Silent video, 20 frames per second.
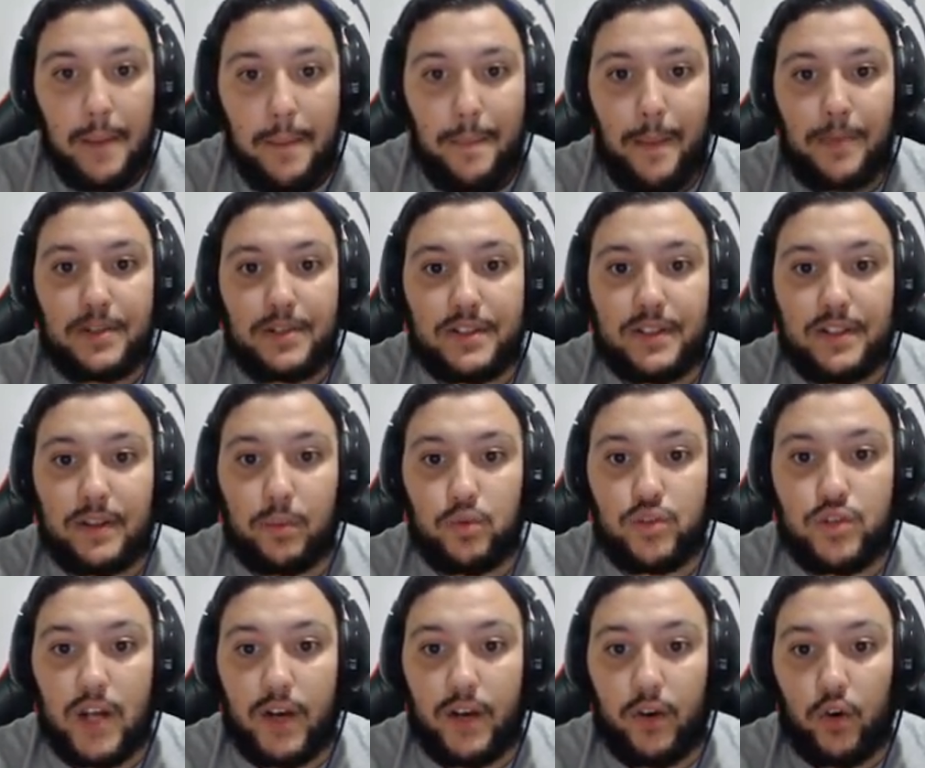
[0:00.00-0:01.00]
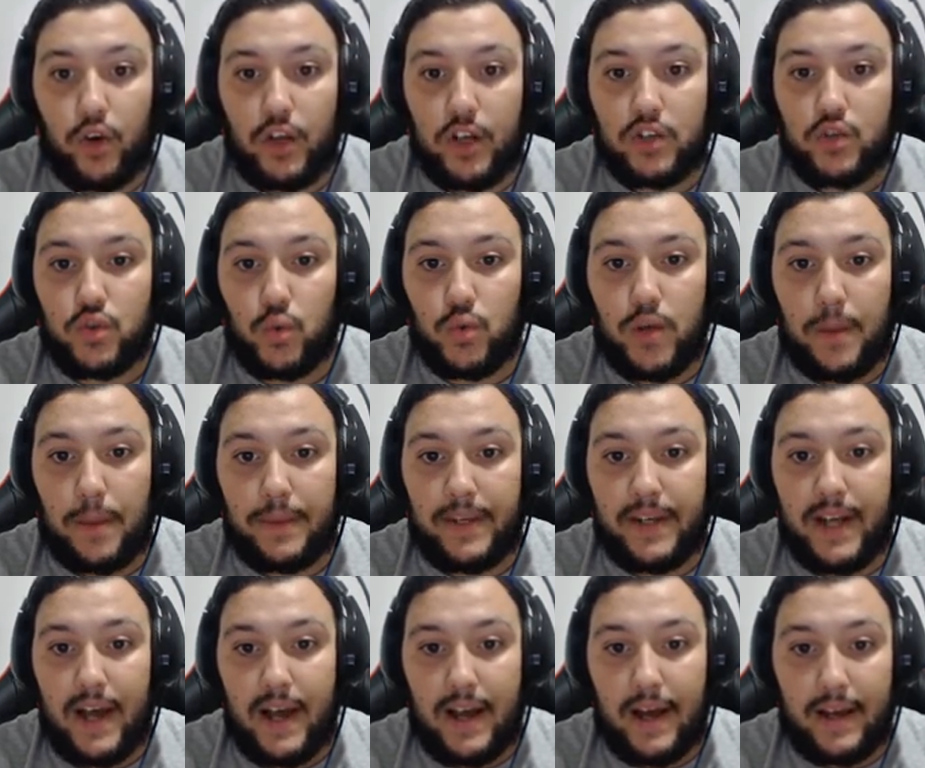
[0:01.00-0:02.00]
Vamos a intentar buscar lo que es una
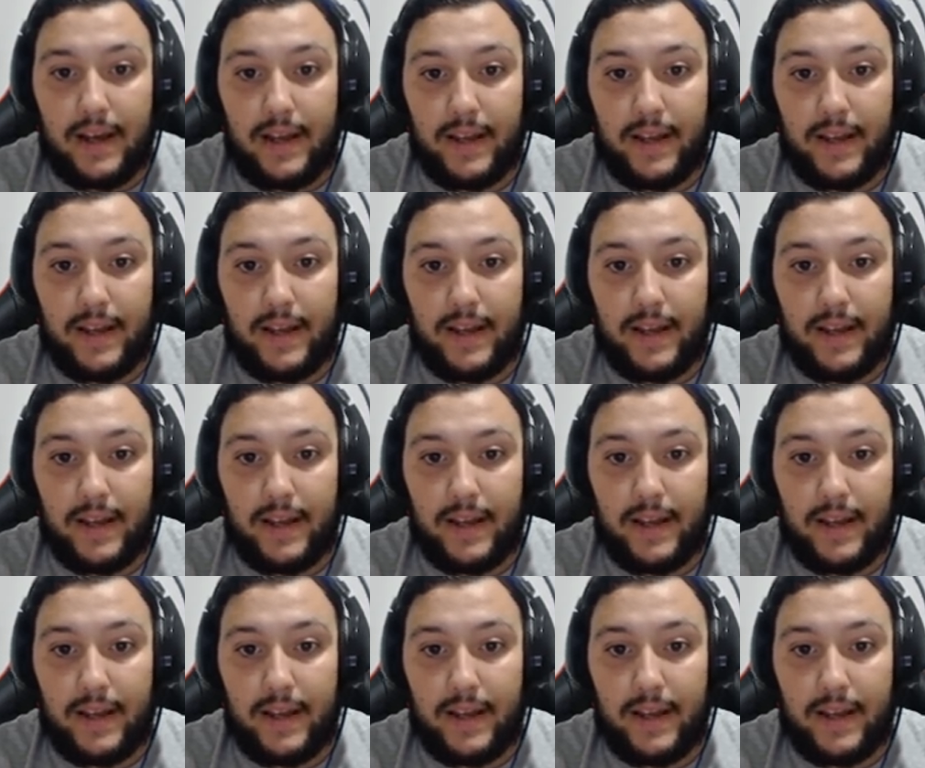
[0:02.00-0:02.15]
mina,